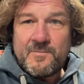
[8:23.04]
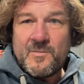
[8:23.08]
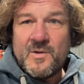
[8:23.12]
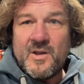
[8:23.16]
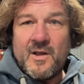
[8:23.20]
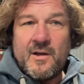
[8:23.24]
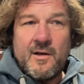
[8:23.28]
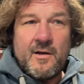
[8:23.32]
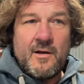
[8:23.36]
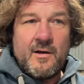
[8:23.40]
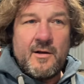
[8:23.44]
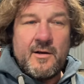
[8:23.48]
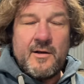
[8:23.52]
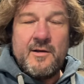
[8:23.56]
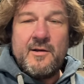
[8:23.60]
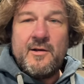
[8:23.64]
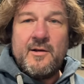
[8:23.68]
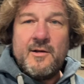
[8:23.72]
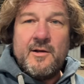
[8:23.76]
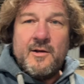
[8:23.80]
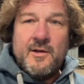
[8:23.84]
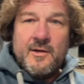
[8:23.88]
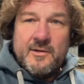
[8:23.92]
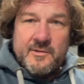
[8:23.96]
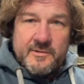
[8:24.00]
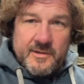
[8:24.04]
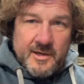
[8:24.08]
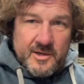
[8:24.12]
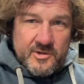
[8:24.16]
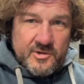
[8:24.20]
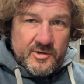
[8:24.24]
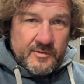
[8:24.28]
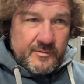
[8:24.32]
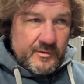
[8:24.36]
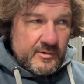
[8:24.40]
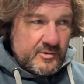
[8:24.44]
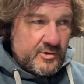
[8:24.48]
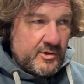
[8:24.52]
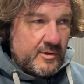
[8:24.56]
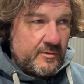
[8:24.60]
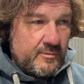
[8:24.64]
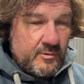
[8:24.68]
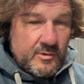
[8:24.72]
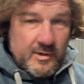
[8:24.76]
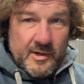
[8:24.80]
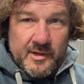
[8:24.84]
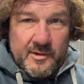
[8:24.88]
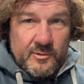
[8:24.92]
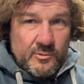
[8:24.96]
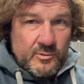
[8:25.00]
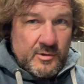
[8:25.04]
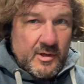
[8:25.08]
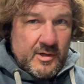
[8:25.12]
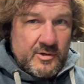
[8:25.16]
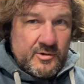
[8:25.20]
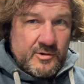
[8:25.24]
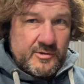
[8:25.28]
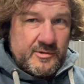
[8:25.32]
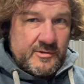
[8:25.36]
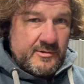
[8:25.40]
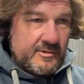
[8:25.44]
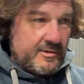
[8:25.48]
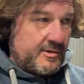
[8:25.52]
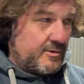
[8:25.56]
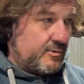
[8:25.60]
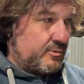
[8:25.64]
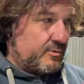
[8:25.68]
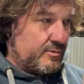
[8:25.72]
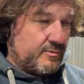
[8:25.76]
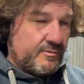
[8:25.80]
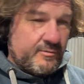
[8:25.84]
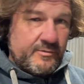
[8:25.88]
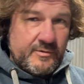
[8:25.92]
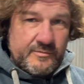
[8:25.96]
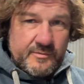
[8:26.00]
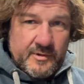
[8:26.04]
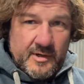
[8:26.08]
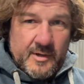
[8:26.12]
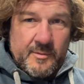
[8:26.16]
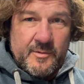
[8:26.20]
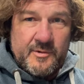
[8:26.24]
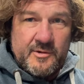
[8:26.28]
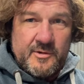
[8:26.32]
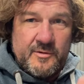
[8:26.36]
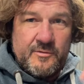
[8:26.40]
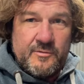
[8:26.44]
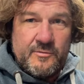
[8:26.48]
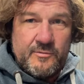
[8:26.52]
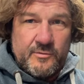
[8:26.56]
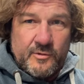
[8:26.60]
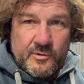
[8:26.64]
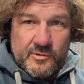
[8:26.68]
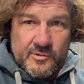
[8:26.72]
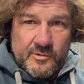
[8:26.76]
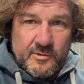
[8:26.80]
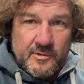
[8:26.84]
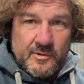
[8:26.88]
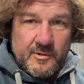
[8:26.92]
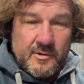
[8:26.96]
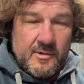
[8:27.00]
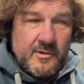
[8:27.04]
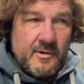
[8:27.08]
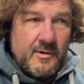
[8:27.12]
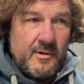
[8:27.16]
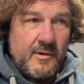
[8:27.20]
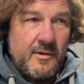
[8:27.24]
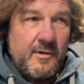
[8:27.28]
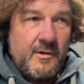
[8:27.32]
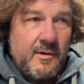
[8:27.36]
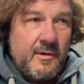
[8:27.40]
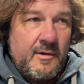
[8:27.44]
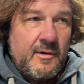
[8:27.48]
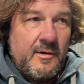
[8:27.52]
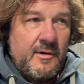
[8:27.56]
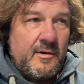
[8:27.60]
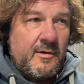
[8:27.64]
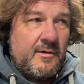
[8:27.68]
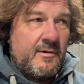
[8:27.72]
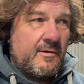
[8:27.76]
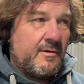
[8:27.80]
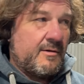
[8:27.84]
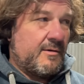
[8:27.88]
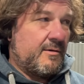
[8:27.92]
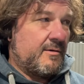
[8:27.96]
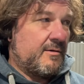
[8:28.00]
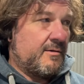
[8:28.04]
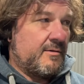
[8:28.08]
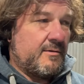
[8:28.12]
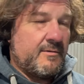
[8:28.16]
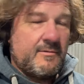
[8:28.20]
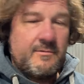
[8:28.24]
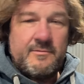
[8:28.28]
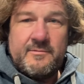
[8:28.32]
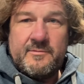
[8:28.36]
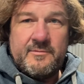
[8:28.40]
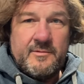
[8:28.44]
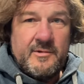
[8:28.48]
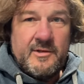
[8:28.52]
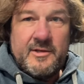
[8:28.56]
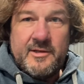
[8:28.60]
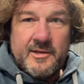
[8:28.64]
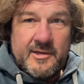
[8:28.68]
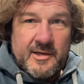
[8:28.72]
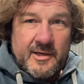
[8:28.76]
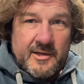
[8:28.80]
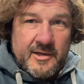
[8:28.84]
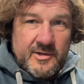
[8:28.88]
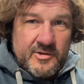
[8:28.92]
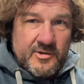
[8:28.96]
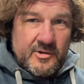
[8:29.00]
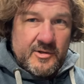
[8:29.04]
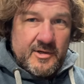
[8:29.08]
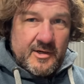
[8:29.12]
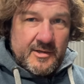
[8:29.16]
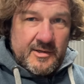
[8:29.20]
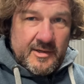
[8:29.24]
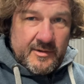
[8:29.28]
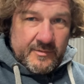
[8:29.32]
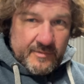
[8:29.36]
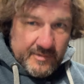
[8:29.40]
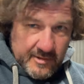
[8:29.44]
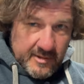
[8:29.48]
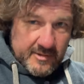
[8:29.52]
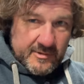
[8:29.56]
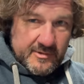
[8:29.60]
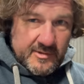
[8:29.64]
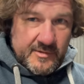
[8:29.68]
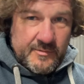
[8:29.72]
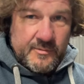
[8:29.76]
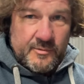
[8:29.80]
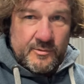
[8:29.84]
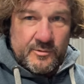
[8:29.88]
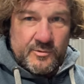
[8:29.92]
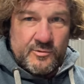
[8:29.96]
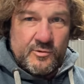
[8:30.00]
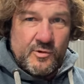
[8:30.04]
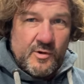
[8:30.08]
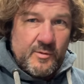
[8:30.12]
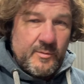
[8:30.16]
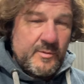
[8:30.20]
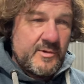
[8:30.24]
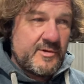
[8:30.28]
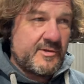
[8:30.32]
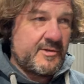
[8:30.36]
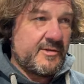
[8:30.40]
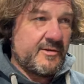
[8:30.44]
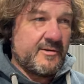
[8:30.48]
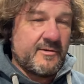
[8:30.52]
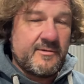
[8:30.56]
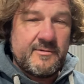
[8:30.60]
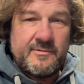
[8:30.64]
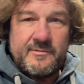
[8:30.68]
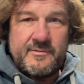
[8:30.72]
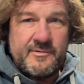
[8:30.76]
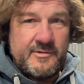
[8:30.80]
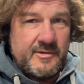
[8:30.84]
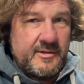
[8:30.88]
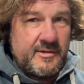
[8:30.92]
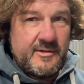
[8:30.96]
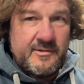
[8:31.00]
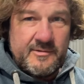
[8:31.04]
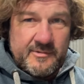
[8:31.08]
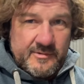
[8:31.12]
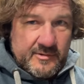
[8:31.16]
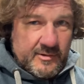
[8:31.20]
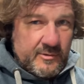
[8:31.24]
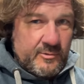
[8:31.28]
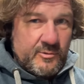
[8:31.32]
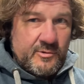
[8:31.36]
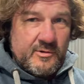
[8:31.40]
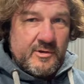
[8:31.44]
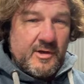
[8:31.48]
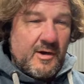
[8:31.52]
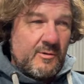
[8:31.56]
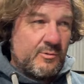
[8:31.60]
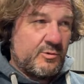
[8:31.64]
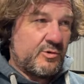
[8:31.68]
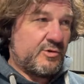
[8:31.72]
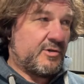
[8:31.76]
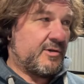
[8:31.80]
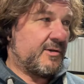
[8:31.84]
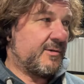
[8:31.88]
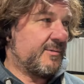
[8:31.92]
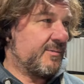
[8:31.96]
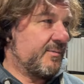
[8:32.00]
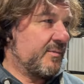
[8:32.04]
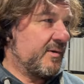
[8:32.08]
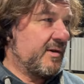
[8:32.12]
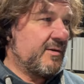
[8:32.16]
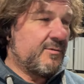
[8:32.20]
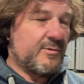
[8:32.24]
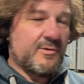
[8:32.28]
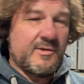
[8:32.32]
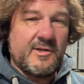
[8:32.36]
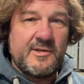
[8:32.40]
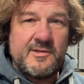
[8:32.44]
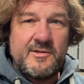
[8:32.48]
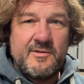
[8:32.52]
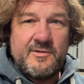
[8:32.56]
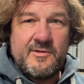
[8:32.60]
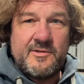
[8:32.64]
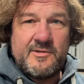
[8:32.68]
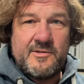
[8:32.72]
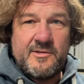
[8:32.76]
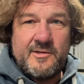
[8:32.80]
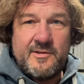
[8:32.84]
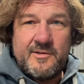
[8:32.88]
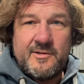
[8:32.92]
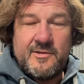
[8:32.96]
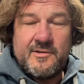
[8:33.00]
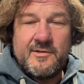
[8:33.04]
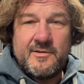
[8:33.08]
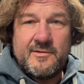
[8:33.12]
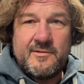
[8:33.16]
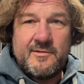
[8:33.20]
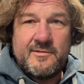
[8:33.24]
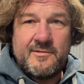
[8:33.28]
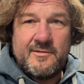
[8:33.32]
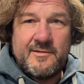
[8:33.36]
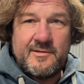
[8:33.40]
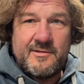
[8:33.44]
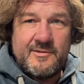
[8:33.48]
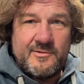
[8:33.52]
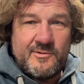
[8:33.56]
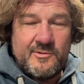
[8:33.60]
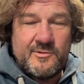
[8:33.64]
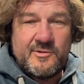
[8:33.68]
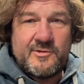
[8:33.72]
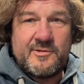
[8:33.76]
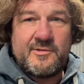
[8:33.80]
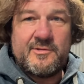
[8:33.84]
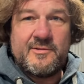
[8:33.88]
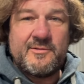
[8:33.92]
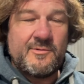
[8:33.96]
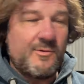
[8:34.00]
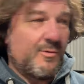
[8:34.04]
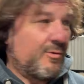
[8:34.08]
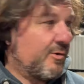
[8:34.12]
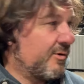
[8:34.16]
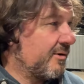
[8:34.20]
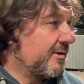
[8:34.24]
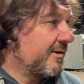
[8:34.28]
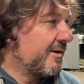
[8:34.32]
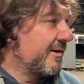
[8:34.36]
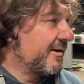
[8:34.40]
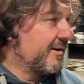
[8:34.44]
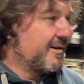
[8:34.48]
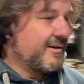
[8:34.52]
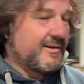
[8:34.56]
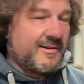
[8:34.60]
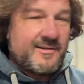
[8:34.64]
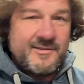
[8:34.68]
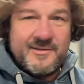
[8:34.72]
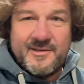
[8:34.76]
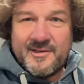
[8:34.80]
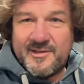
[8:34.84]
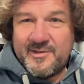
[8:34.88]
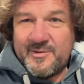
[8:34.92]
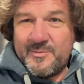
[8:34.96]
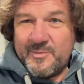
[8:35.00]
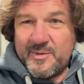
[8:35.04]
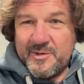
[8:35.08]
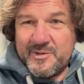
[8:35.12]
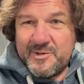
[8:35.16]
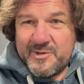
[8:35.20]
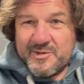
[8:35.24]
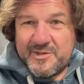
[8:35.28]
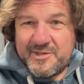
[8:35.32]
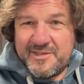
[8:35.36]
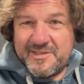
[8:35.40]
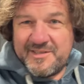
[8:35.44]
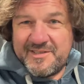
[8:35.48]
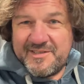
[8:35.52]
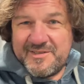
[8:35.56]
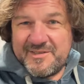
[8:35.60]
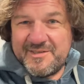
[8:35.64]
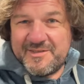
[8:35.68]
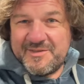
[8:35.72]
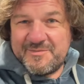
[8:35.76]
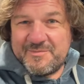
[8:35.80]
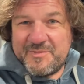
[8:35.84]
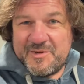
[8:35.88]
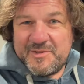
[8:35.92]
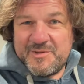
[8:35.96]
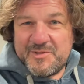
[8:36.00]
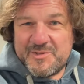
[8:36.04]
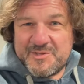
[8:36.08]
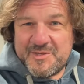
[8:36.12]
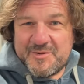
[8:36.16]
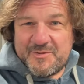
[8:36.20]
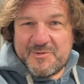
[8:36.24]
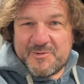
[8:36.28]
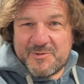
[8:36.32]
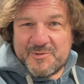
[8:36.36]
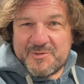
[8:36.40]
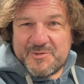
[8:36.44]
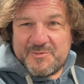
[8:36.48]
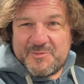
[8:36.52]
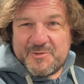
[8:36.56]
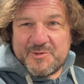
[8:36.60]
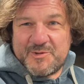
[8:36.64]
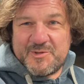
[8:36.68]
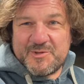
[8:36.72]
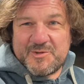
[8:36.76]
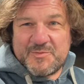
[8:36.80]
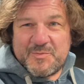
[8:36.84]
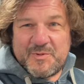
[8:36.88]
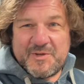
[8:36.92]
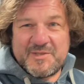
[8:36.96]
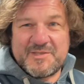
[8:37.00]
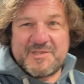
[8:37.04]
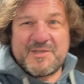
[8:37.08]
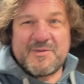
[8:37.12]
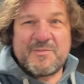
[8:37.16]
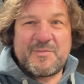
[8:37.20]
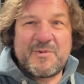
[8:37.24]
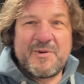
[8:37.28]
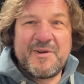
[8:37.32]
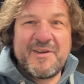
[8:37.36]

А дальше я въезжаю в Украину, также сделаю временный ввоз. Э, и, конечно, когда видят цифру стоимости, все встают на уши. И вот один из них, один из... О, наш малыш, малыш завелся, вот наш прицеп.